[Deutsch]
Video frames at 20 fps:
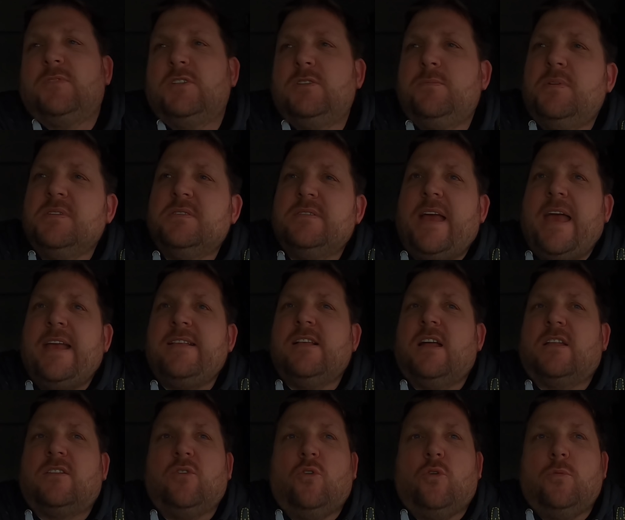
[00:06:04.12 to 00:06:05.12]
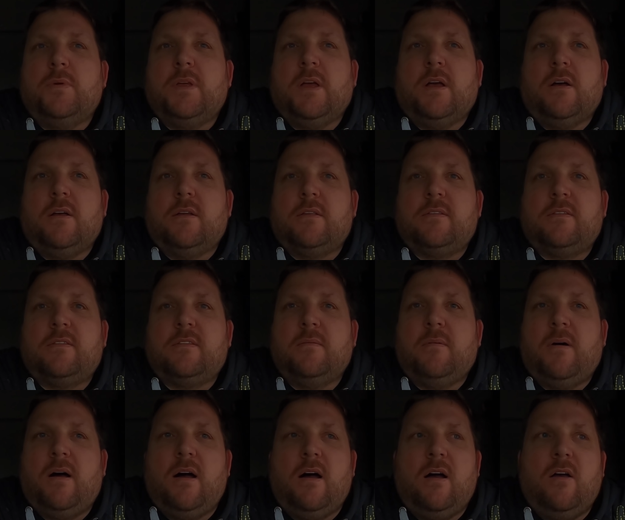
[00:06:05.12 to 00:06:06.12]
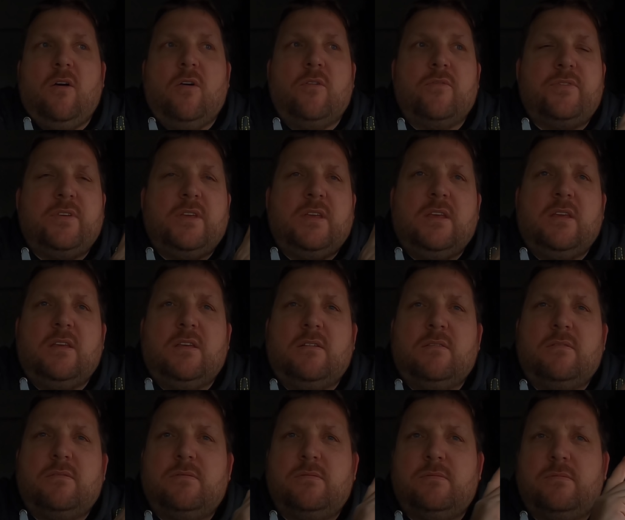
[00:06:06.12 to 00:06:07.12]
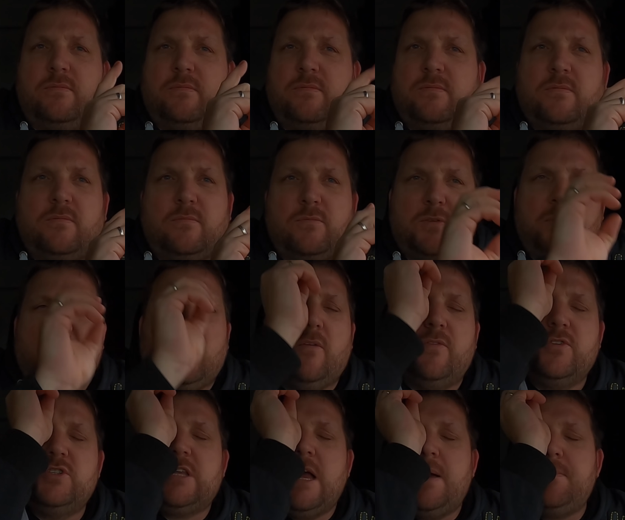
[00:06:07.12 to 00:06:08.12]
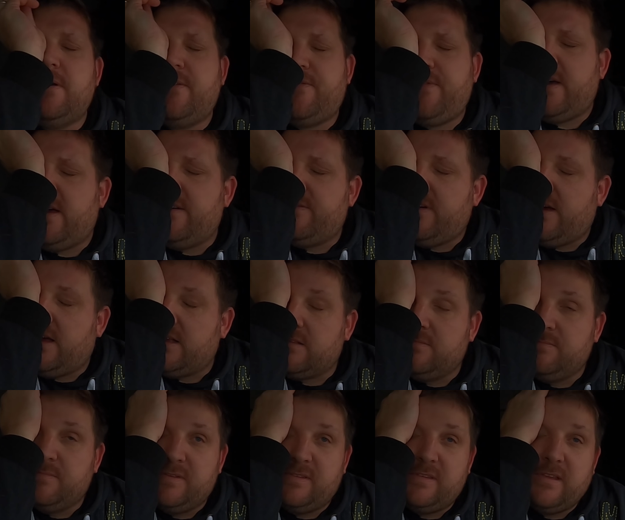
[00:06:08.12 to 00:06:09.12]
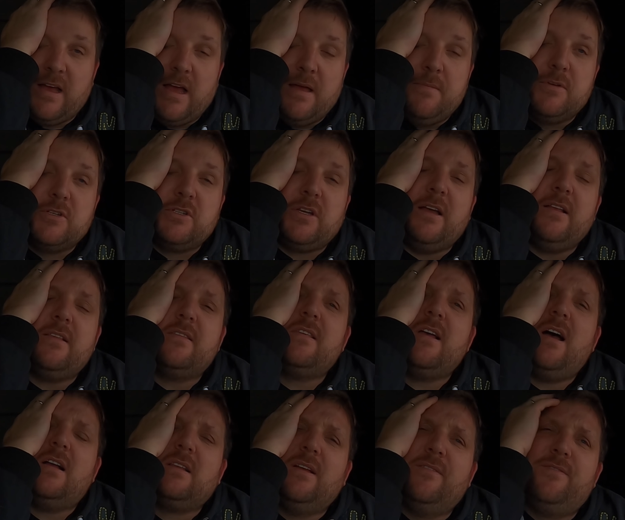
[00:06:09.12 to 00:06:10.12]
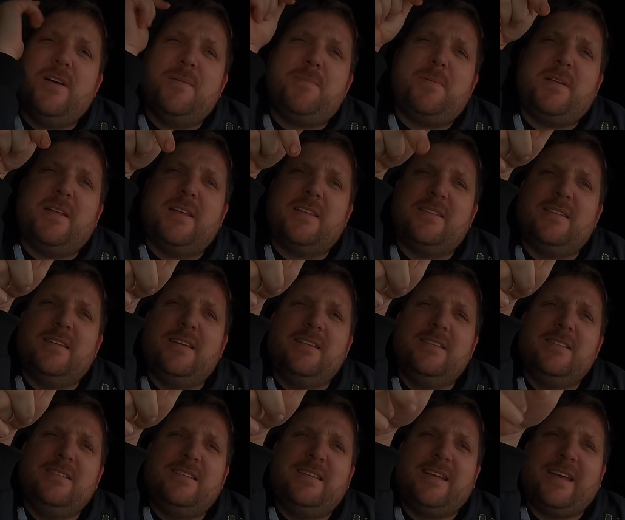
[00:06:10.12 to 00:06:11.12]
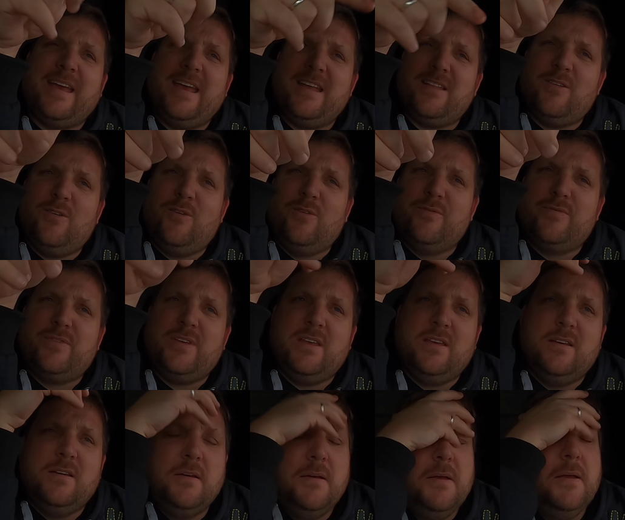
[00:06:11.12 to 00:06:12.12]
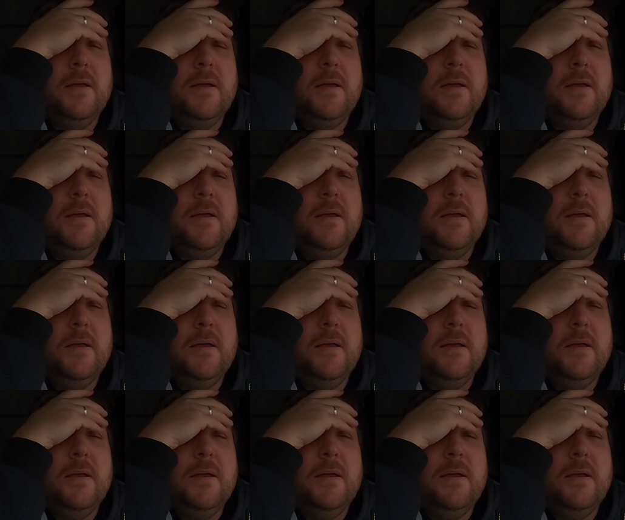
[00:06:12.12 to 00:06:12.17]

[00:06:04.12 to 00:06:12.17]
Ist ein bisschen eng der Turm hier. Es ist immer irgendwie, muss man auf den Staplerfahrer warten, bis der einen Bescheid sagt. Dann fährt man da hinten hin, dreht irgendwie.